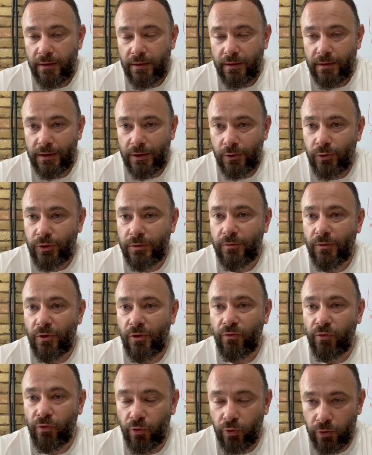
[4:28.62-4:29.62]
дают им
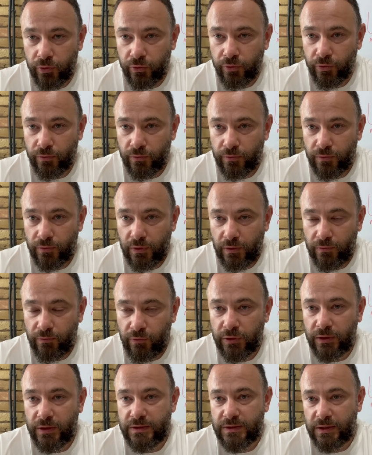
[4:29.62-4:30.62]
квоту.
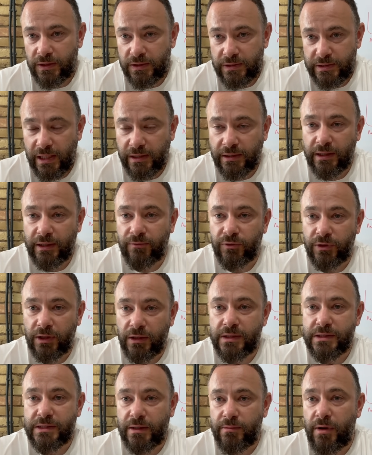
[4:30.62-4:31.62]
Квота соросят – это вот эта
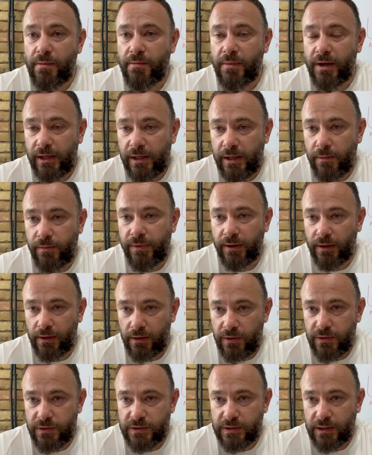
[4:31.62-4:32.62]
самая Мария
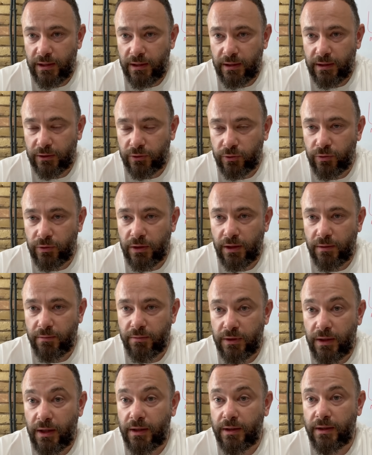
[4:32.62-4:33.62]
Берлинская, которая
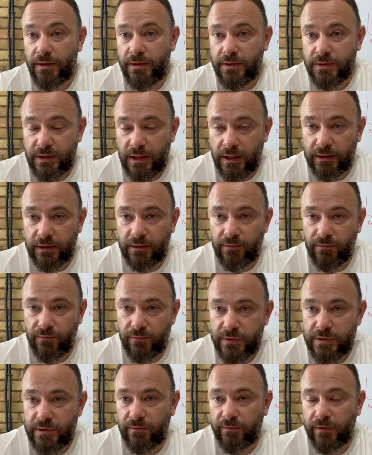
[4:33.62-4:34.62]
была организатором
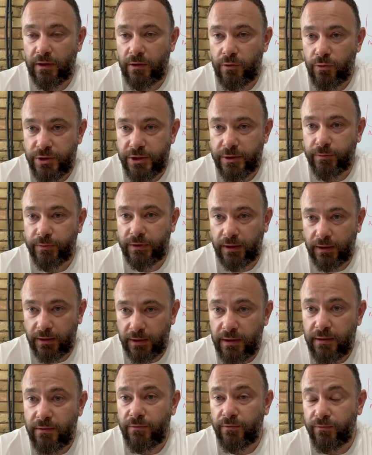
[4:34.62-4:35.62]
выставки «Люти
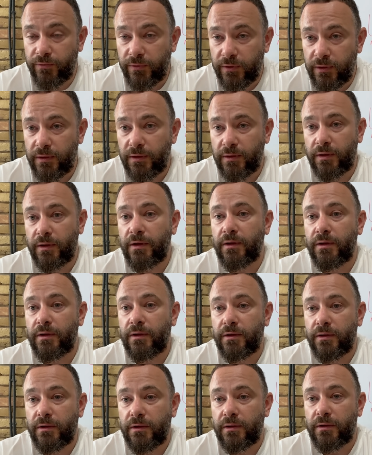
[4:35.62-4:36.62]
птахи» в
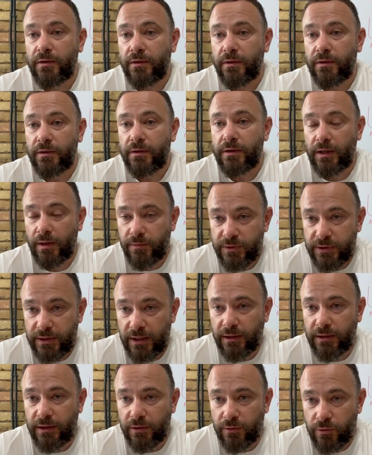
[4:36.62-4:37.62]

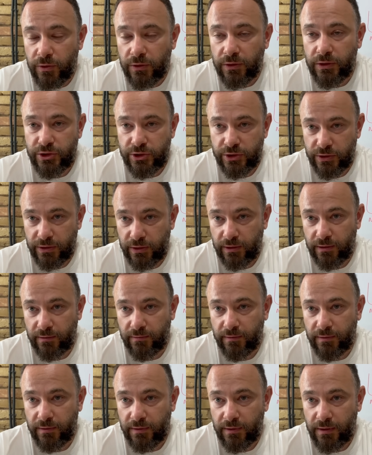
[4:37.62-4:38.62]
драмтеатре города
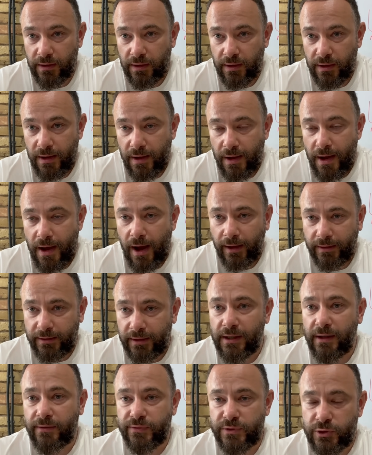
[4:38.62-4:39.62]
Чернигова. А так
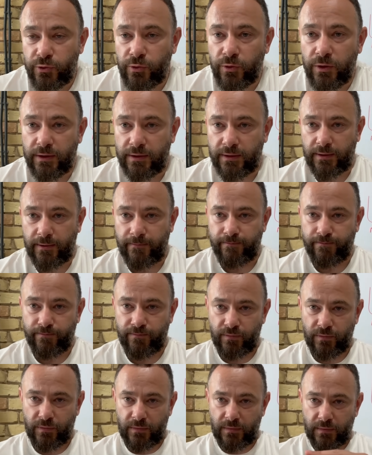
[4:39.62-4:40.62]
как все это
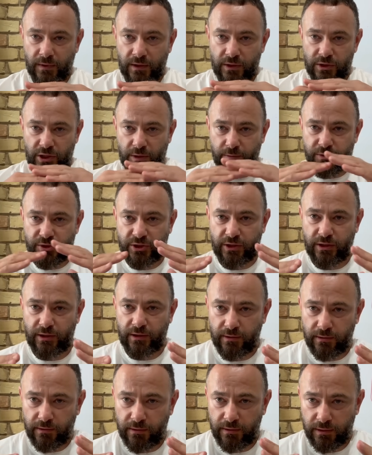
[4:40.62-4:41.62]
шапочкой
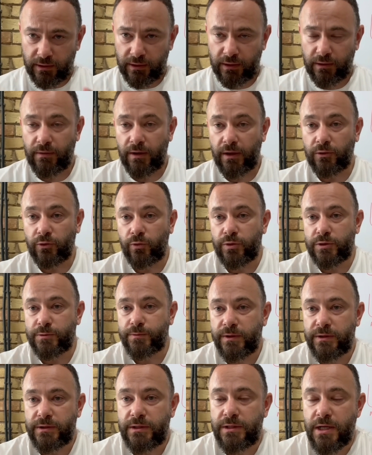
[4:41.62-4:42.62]
накрывает офис
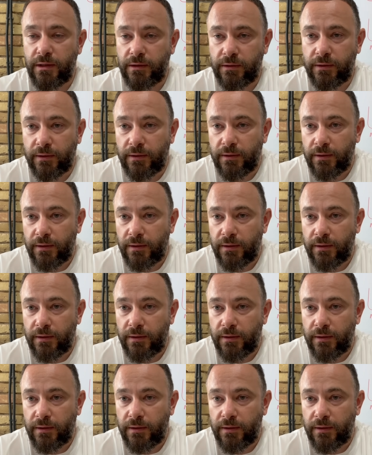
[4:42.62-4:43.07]
президента,